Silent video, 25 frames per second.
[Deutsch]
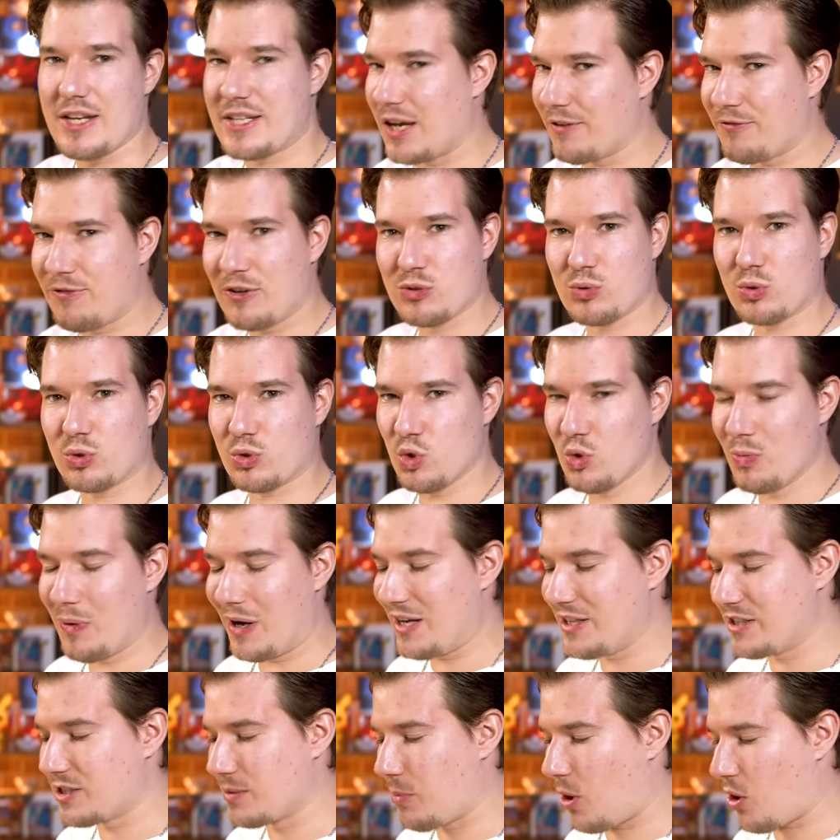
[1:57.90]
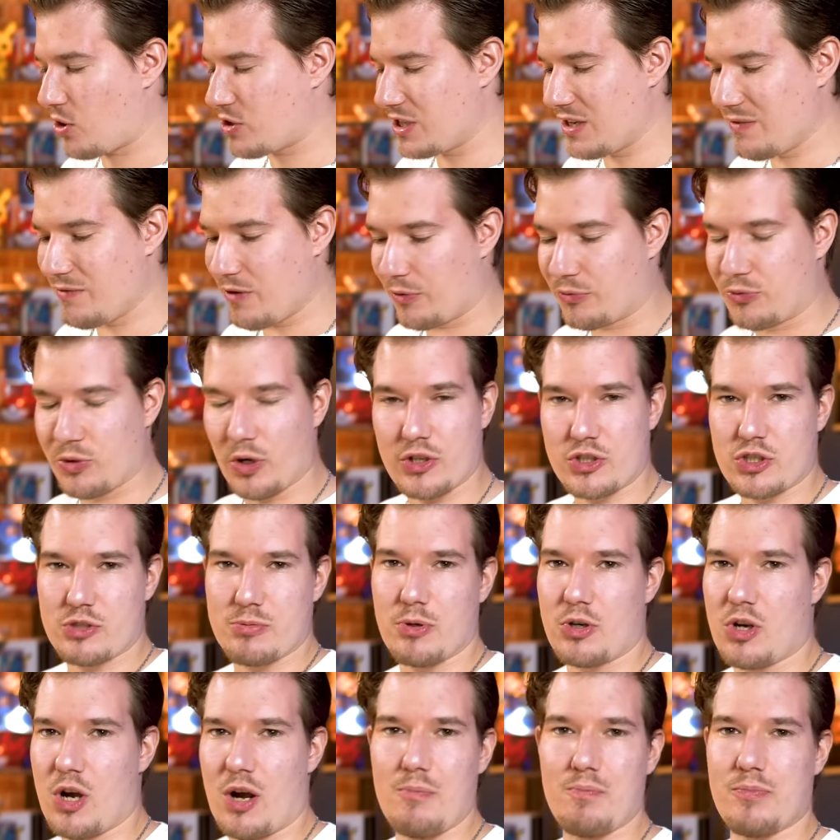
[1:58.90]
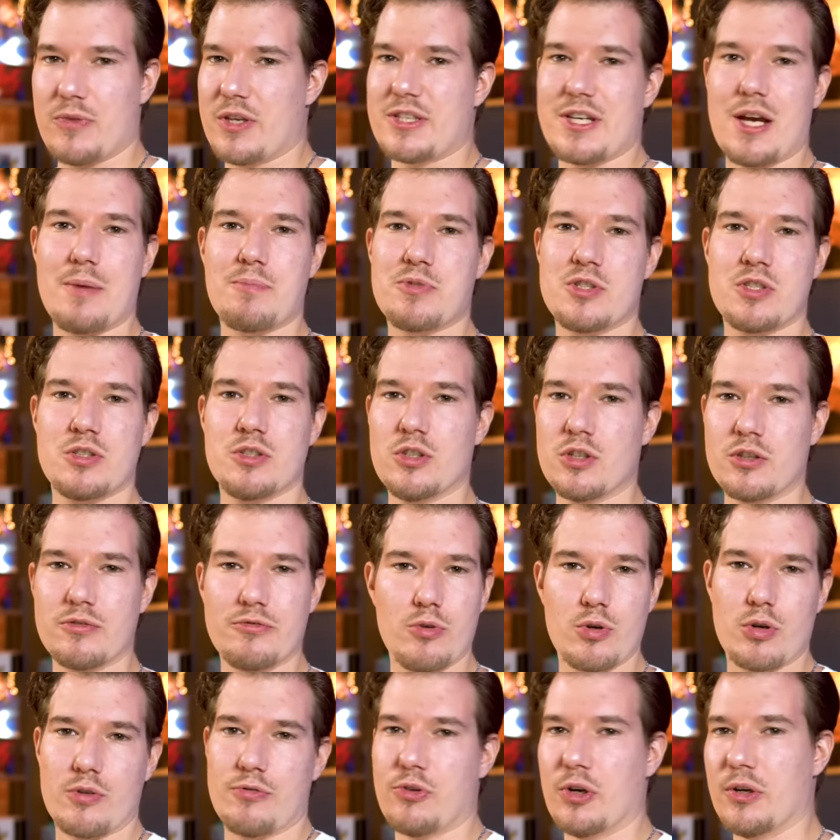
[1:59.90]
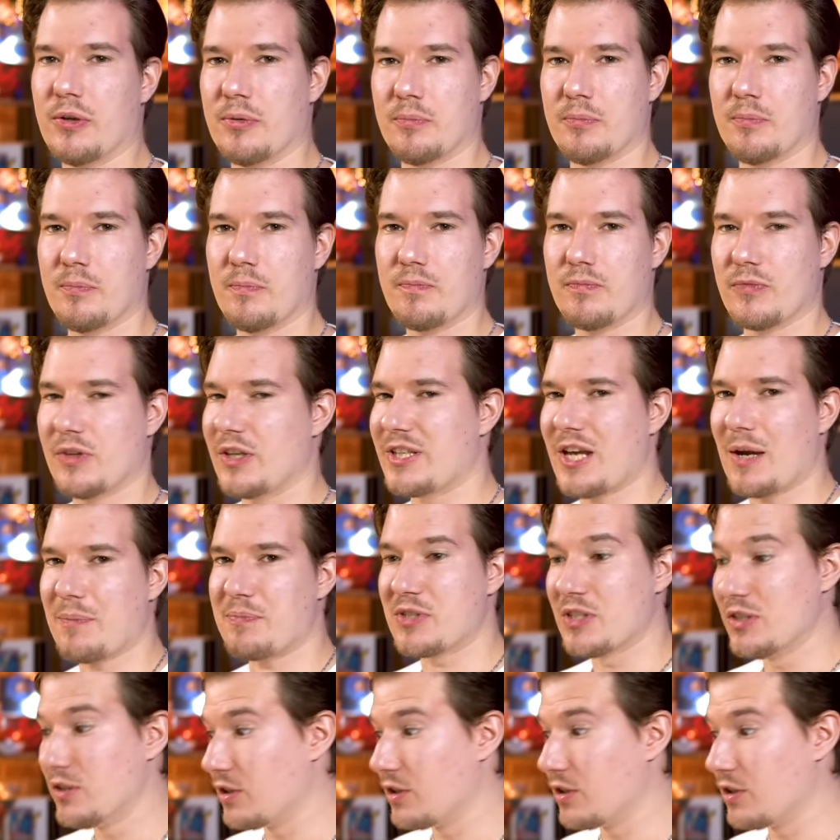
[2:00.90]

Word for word: ich habe versucht, überall diese Box irgendwie auf Deutsch zu bekommen. Ich habe sie nirgendwo gefunden. Ich habe sie